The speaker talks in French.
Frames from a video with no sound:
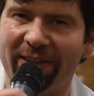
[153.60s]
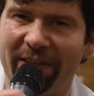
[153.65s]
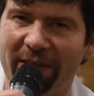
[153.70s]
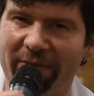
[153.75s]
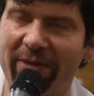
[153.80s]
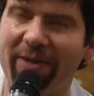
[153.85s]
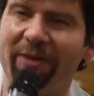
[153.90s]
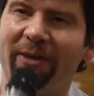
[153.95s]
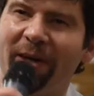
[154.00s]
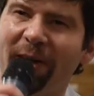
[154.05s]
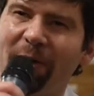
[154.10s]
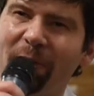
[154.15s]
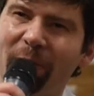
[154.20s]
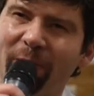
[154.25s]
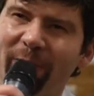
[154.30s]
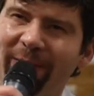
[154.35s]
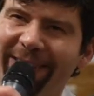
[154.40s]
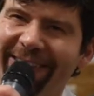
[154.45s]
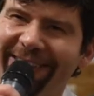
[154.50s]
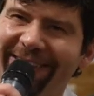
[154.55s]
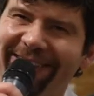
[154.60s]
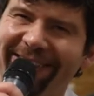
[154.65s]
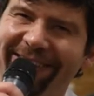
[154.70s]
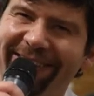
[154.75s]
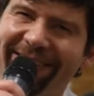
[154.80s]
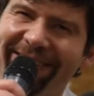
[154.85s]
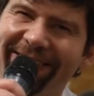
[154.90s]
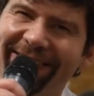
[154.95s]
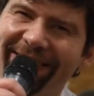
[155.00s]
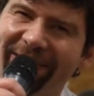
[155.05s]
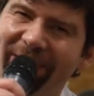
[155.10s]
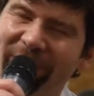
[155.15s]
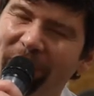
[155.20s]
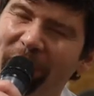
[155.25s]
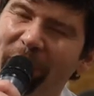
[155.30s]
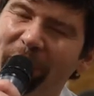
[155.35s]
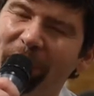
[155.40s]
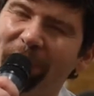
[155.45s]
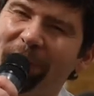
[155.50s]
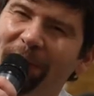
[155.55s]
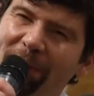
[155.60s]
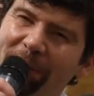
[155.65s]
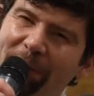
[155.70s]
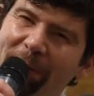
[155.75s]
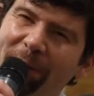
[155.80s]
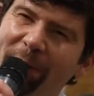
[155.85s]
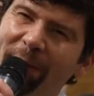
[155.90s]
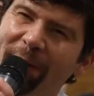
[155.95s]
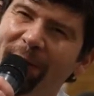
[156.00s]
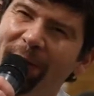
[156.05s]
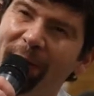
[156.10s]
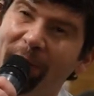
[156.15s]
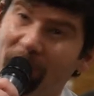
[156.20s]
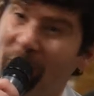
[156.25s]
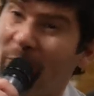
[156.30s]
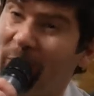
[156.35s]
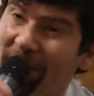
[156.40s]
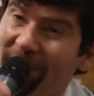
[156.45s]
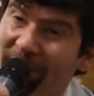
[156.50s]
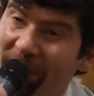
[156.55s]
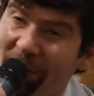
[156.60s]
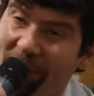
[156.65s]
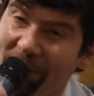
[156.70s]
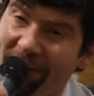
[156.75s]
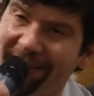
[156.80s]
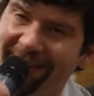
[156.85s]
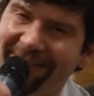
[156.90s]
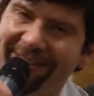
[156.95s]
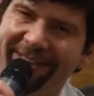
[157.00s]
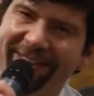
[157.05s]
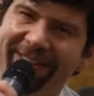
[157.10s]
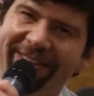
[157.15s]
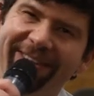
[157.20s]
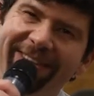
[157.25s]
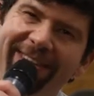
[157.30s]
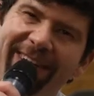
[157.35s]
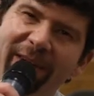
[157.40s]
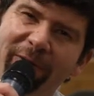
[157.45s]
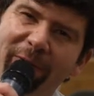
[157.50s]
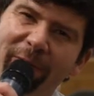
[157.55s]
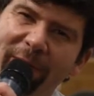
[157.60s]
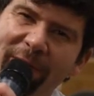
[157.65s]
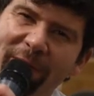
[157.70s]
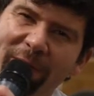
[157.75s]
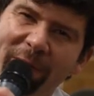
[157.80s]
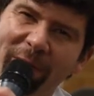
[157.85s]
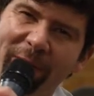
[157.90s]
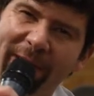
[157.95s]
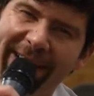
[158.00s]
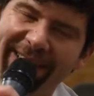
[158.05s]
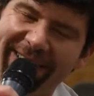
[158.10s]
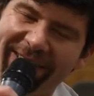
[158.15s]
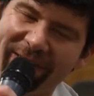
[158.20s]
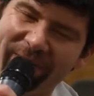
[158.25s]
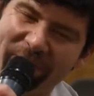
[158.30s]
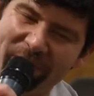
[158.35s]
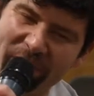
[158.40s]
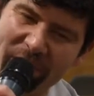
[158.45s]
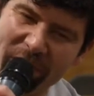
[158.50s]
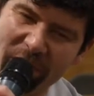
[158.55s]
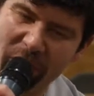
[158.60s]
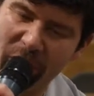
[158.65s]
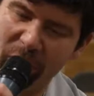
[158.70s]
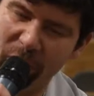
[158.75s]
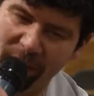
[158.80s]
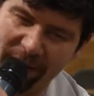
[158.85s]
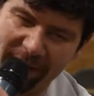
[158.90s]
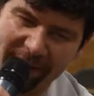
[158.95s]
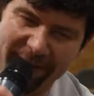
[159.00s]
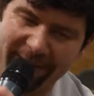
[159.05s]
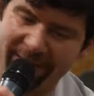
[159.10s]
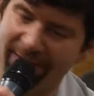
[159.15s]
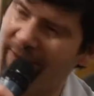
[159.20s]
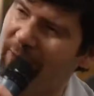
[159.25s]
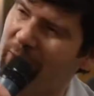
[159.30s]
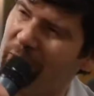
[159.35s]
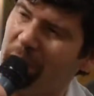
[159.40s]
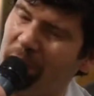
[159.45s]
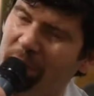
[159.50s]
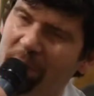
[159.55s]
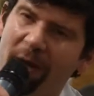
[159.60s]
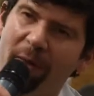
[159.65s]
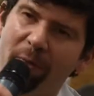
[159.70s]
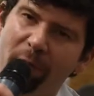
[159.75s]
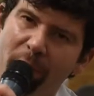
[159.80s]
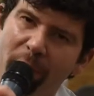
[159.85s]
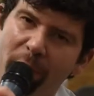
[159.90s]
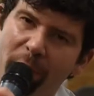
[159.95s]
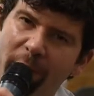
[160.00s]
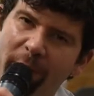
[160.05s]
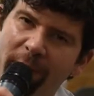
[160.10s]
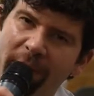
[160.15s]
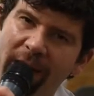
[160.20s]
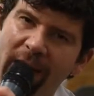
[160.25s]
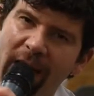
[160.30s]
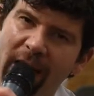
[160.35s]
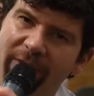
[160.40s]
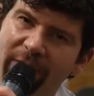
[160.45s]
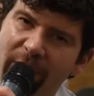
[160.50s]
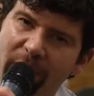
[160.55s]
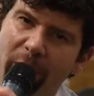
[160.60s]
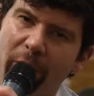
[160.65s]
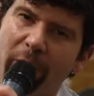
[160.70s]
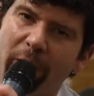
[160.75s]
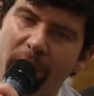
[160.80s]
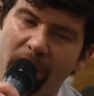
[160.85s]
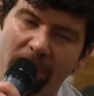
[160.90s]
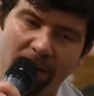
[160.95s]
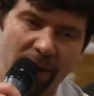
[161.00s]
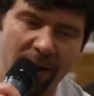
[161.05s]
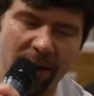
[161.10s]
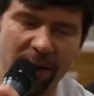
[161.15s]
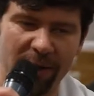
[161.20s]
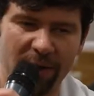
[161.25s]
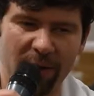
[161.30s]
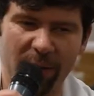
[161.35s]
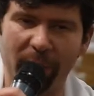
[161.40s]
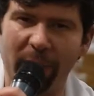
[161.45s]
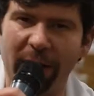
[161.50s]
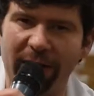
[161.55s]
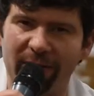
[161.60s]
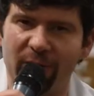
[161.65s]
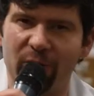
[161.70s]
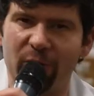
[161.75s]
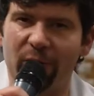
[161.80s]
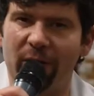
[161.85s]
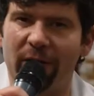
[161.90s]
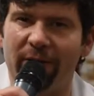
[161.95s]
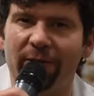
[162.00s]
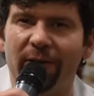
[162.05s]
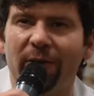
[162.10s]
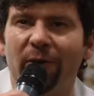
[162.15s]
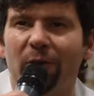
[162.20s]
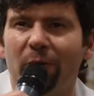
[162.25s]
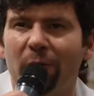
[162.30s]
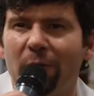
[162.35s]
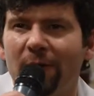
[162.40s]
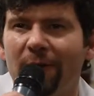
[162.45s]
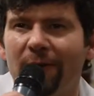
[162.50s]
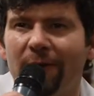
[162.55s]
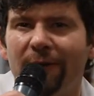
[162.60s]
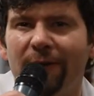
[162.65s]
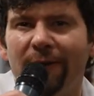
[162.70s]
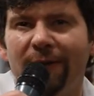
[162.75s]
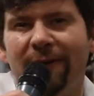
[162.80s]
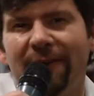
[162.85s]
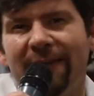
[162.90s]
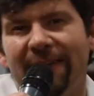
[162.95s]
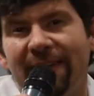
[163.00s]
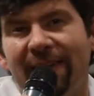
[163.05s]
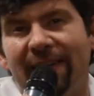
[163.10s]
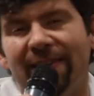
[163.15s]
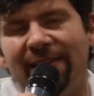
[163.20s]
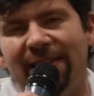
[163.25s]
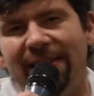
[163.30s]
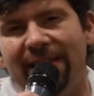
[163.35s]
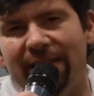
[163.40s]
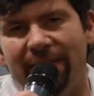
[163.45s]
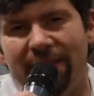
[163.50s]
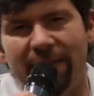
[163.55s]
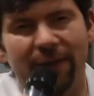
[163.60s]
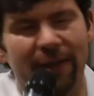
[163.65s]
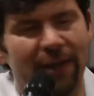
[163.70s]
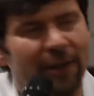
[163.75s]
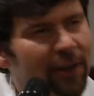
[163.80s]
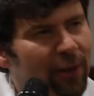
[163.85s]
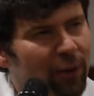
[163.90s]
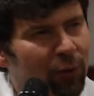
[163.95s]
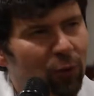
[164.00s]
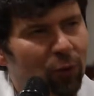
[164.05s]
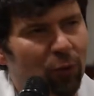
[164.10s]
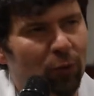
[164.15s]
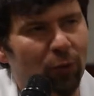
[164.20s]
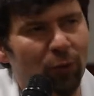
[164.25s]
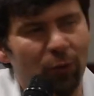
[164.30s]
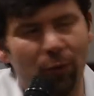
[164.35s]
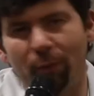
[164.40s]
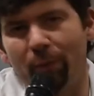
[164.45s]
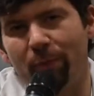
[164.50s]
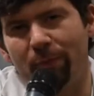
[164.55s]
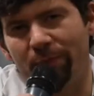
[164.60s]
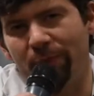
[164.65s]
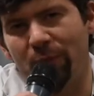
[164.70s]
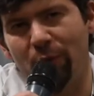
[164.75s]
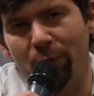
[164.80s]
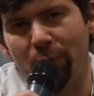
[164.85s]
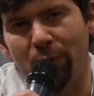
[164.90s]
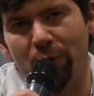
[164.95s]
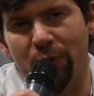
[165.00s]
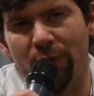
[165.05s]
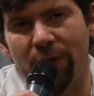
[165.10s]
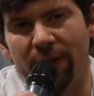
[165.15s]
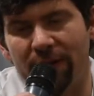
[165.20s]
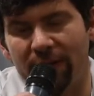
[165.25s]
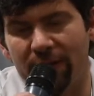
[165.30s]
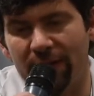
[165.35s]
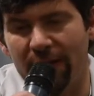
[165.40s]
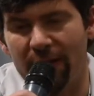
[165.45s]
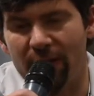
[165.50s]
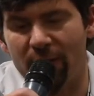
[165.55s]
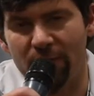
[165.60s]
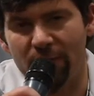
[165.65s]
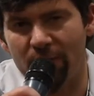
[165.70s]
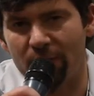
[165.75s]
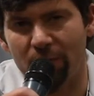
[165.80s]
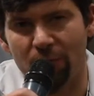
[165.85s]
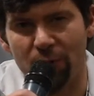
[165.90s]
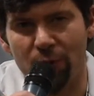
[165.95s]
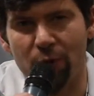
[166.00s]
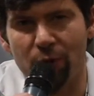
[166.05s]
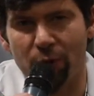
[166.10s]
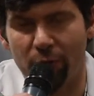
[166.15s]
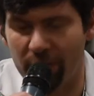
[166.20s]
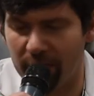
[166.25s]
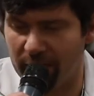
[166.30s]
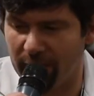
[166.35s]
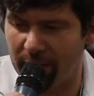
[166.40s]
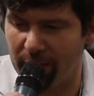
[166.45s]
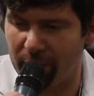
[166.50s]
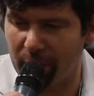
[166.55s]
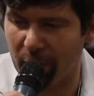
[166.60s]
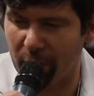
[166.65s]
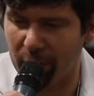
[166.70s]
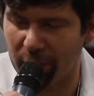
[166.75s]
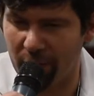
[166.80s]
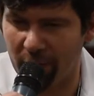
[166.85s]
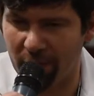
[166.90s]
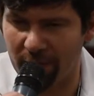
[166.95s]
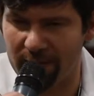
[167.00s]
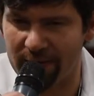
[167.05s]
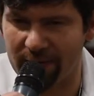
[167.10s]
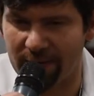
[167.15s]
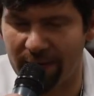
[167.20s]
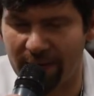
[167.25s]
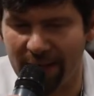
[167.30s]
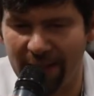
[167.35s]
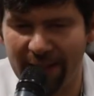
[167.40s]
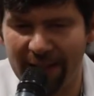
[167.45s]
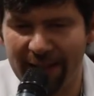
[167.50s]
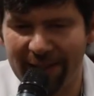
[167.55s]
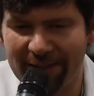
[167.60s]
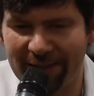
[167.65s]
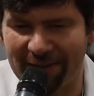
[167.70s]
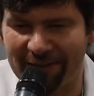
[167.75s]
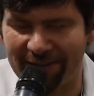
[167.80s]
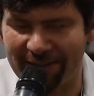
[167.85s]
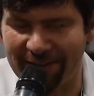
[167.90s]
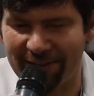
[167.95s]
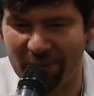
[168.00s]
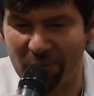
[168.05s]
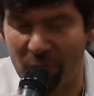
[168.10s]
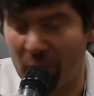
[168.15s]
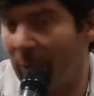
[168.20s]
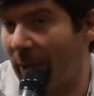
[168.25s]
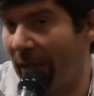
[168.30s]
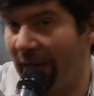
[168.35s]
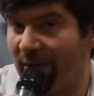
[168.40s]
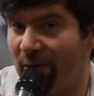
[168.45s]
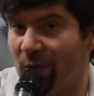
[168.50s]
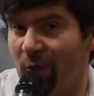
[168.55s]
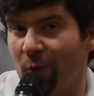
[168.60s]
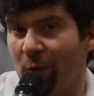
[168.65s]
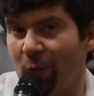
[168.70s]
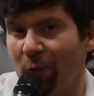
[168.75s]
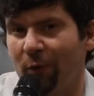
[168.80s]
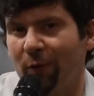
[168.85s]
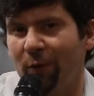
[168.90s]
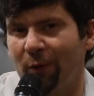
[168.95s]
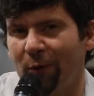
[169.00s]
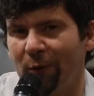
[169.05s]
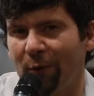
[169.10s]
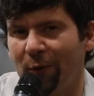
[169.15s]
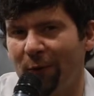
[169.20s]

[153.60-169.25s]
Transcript: ravi de rencontrer, euh, d'être confronté aux donateurs de, la Fondation ARC, de pouvoir discuter un peu avec eux, de, partager avec eux les grandes lignes du, projet Elios dont je suis porteur. C'était une opération de,